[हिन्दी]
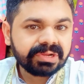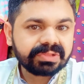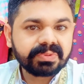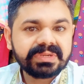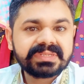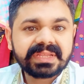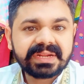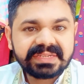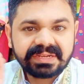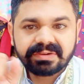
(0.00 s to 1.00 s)
तो इस तरह
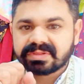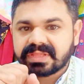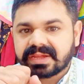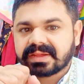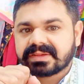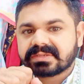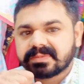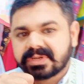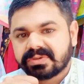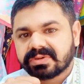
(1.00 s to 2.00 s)
ये होता है कि
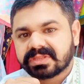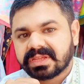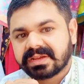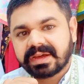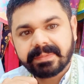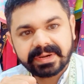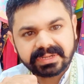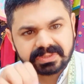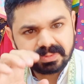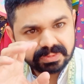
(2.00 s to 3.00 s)
कस्टमर जो होता है घर बैठे
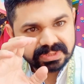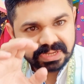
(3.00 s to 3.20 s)
सुकून